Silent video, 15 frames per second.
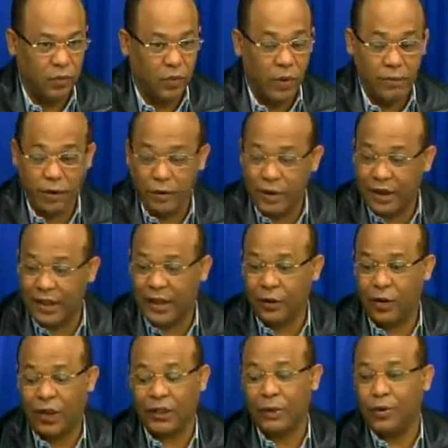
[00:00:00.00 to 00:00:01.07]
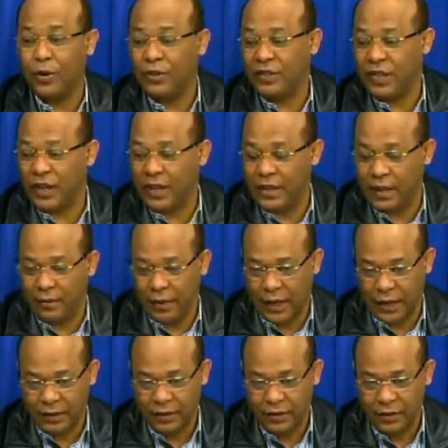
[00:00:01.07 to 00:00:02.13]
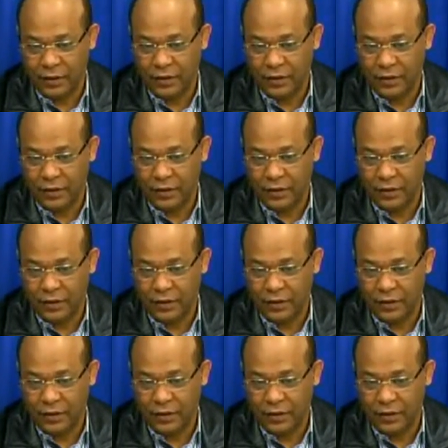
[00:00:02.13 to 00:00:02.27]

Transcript: Juan Bolívar Díaz no ha atrevido ni siquiera ni hablar.